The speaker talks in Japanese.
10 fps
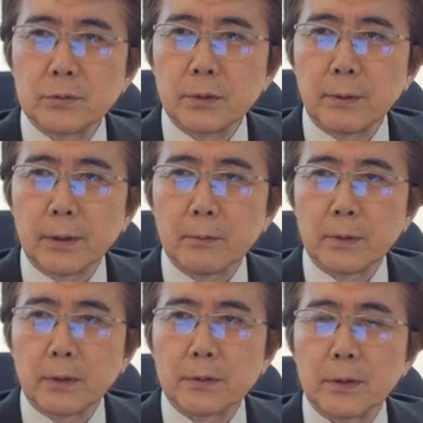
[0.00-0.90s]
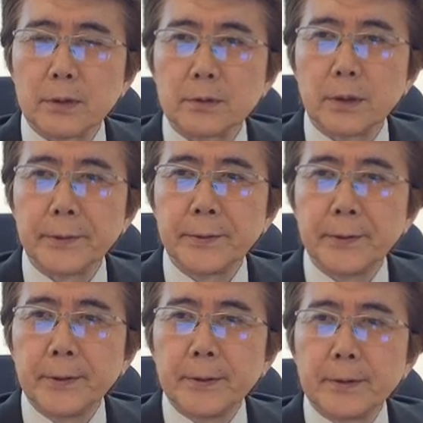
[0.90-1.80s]
そういうふうなわけではなくてですね、
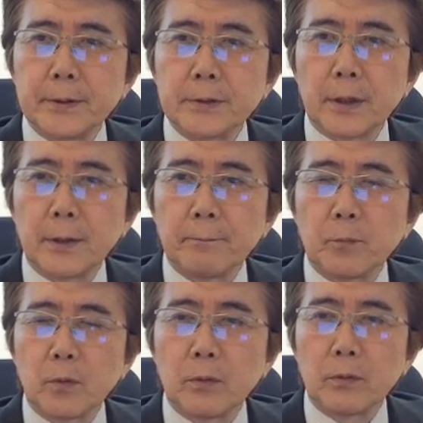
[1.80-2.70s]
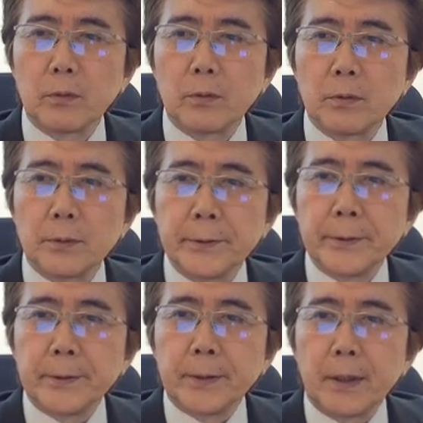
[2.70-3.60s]
ですからこの、
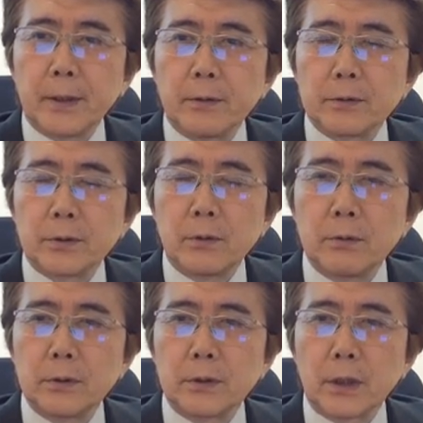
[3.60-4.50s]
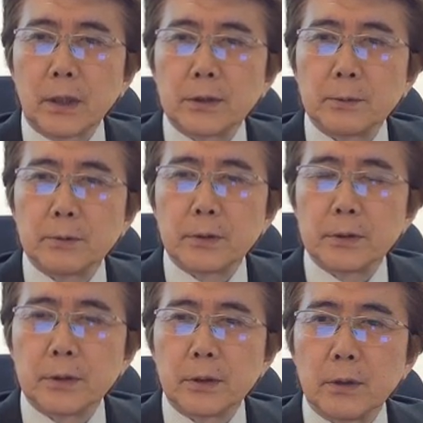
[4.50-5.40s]
その本人からしてみる
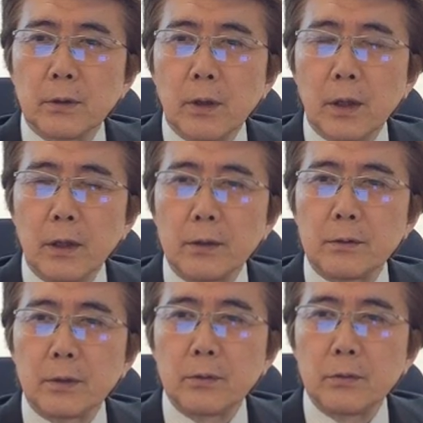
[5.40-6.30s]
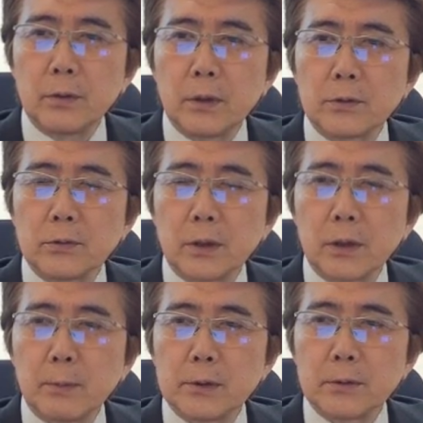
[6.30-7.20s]
とですね、一体どういった状
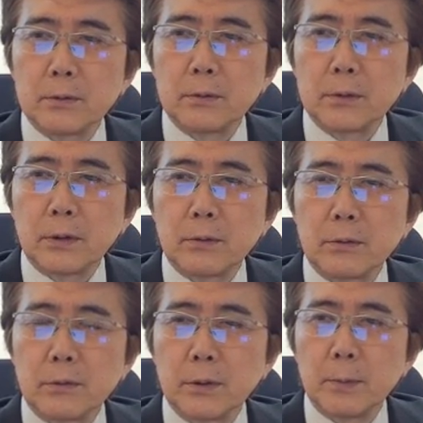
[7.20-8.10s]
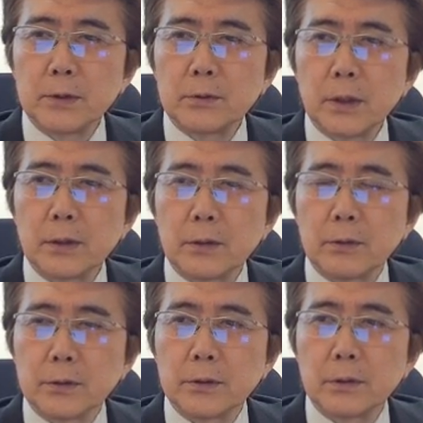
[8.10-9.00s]
態が瞑想の方なのっていうのは、瞑想に入っ
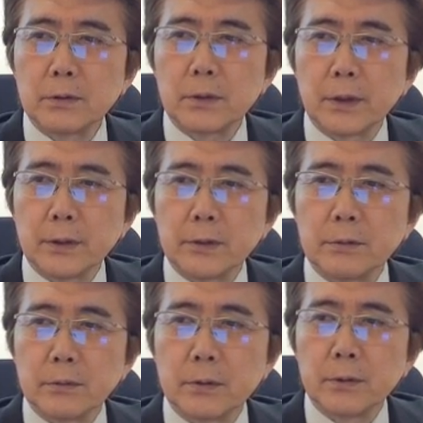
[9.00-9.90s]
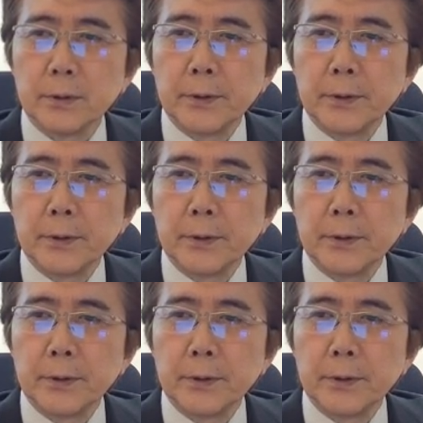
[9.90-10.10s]
てると自覚がないんですよね。